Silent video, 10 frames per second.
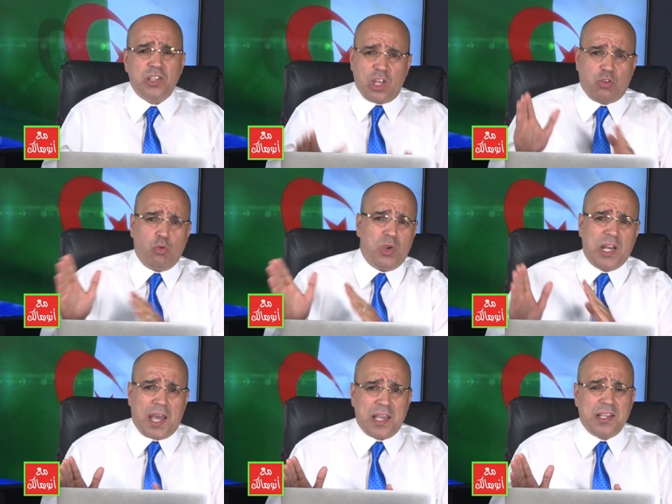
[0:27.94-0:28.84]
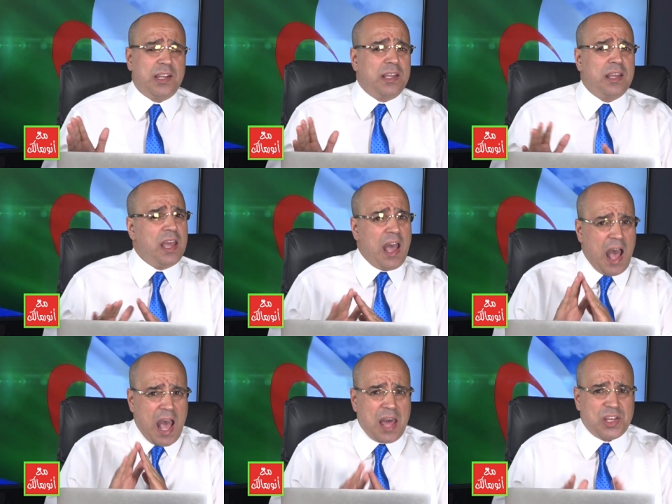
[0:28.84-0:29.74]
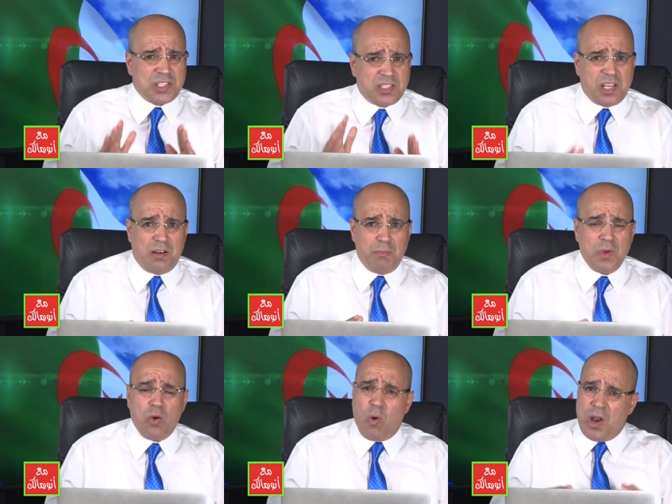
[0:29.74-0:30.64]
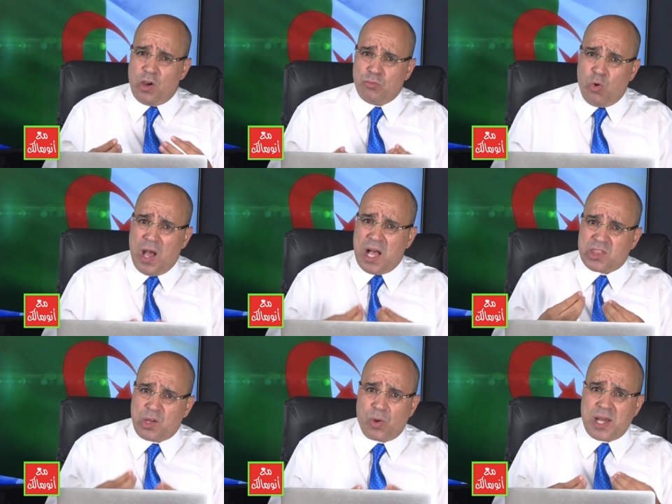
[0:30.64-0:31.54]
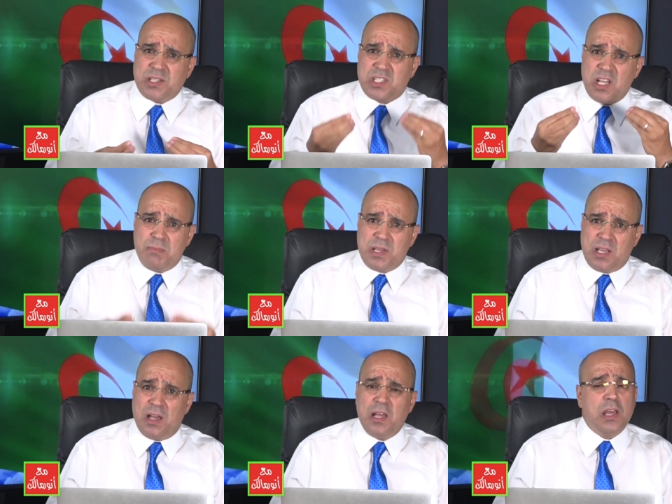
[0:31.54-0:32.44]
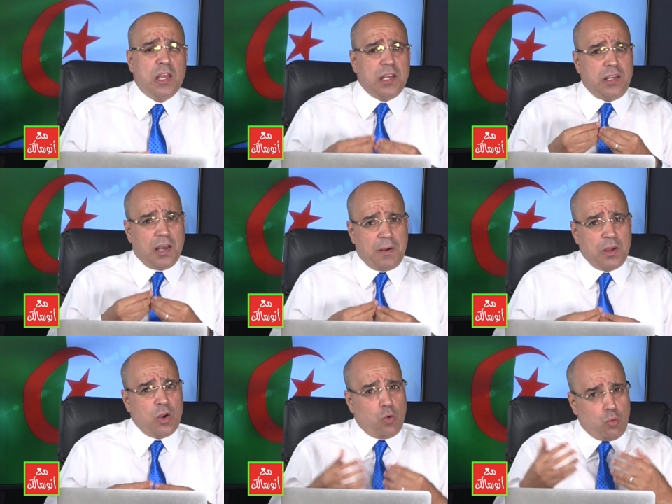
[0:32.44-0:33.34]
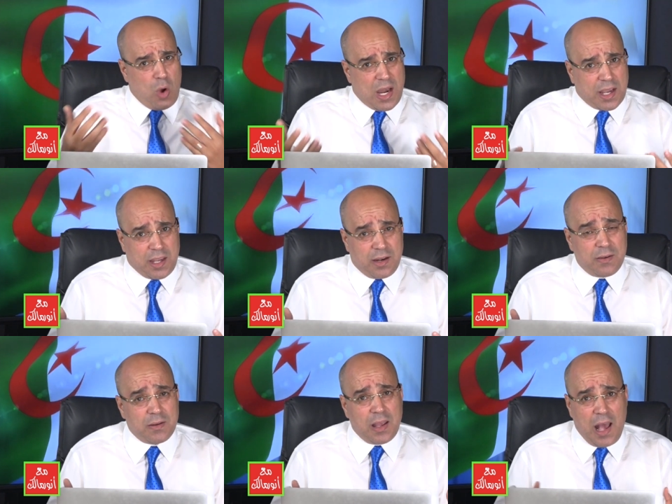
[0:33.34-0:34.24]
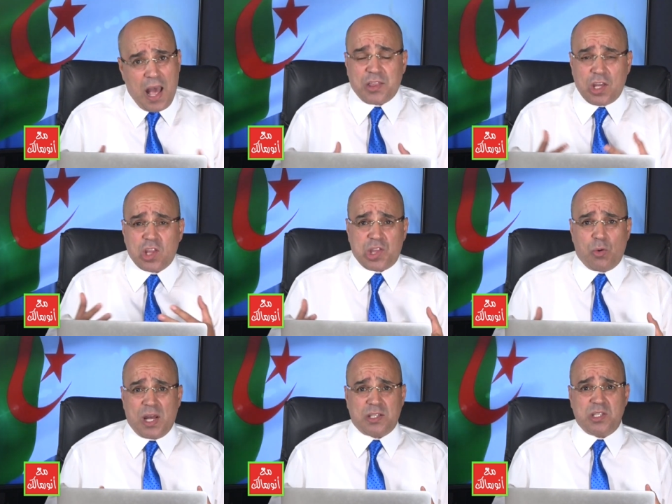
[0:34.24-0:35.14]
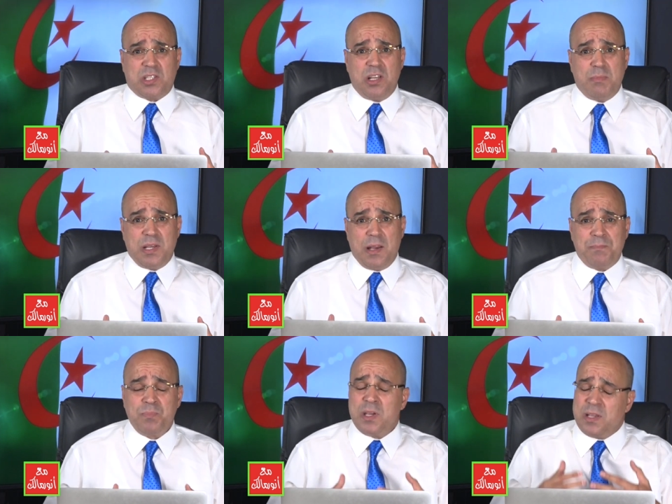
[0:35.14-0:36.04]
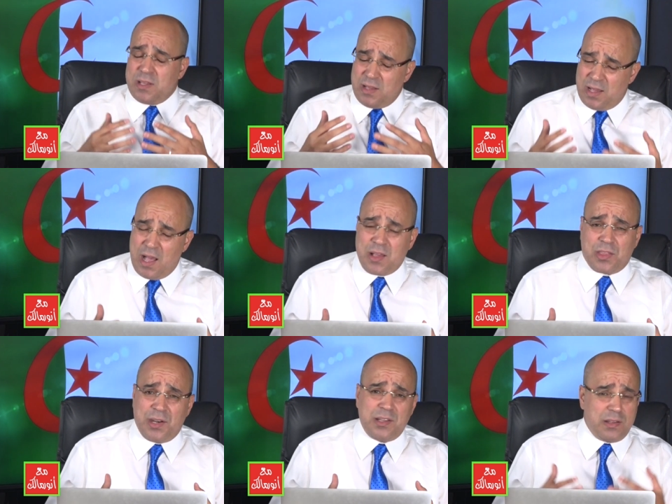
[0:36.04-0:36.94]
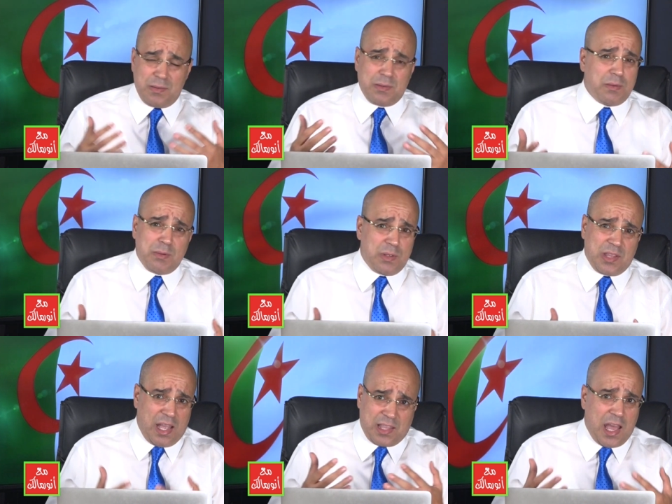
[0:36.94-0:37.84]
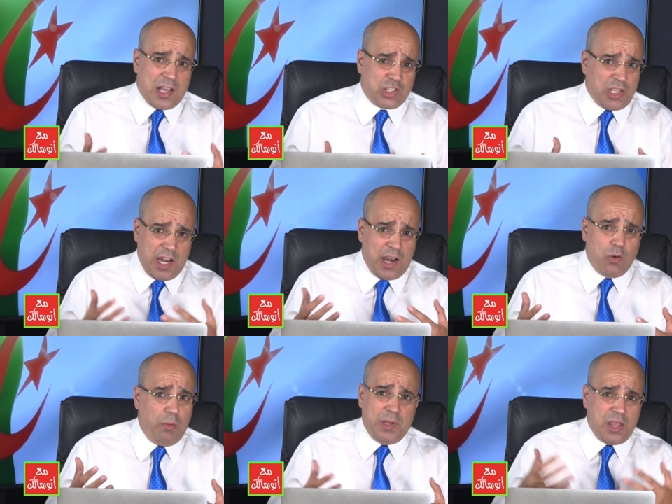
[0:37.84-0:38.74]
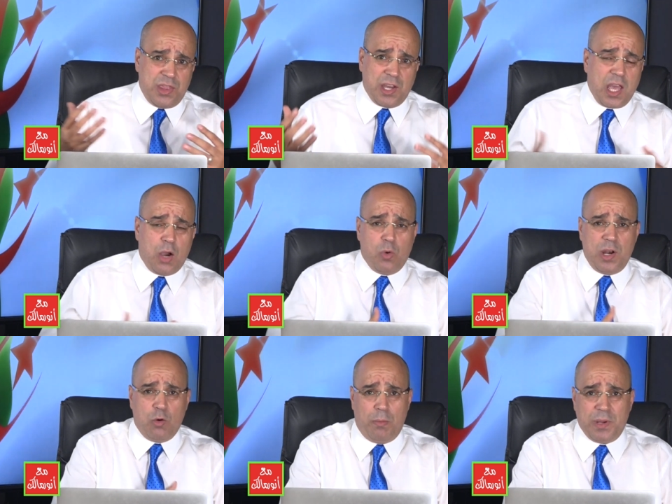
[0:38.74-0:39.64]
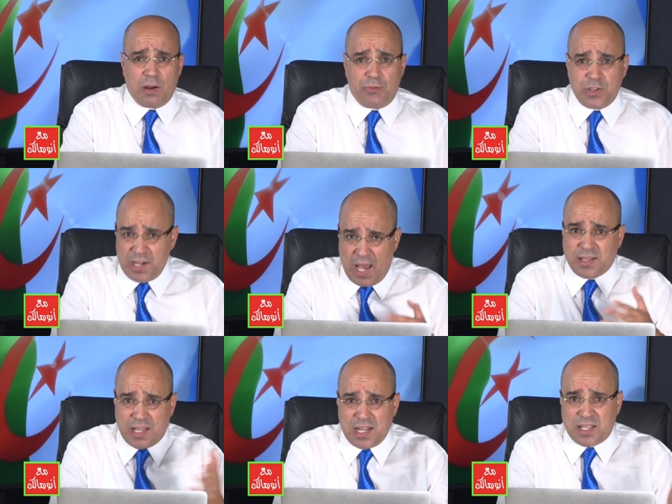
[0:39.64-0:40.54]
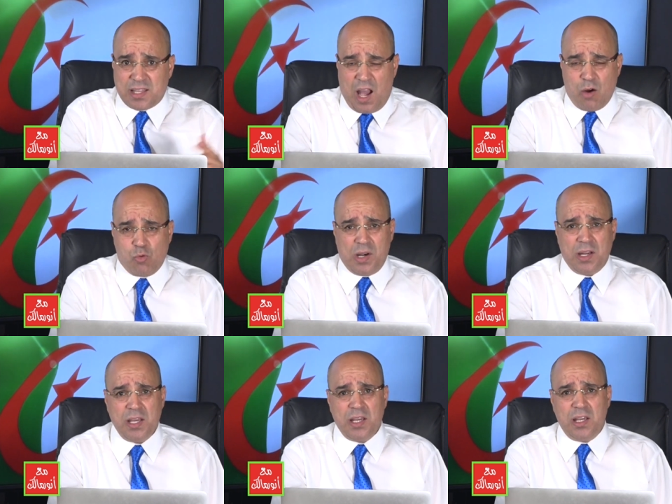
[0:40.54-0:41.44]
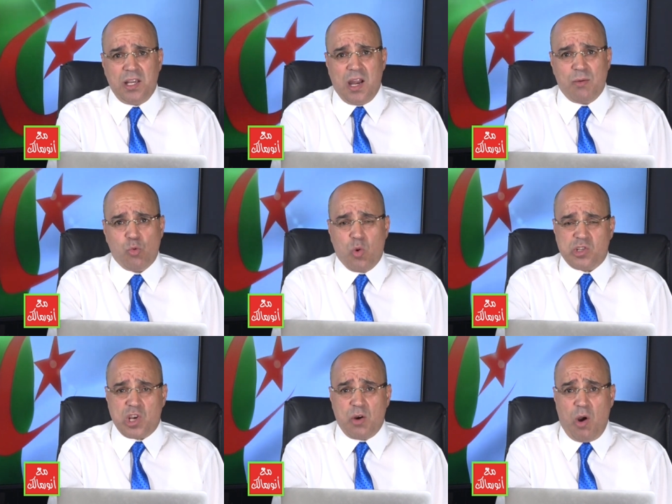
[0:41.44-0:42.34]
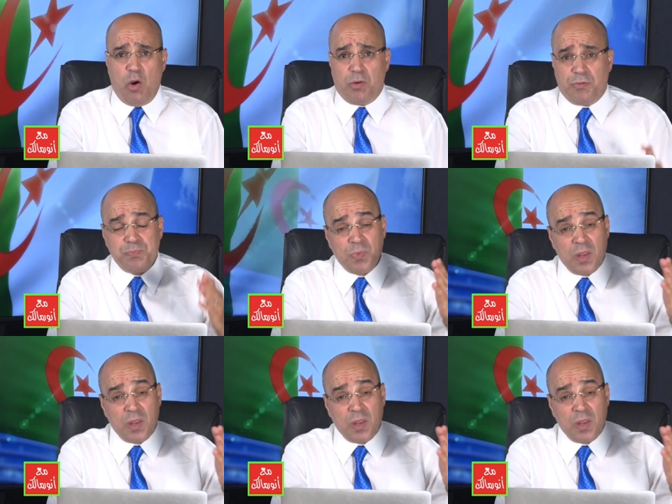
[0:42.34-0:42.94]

تدعو إلى غير هذا السلم وأنهم دعاة ثورات سلمية ولكن هذه الثورات السلمية أيضا آه، تحتاج إلى نوع من الذكاء ونوع من الفطنة حتى لا تتحول إلى مواجهة وعنف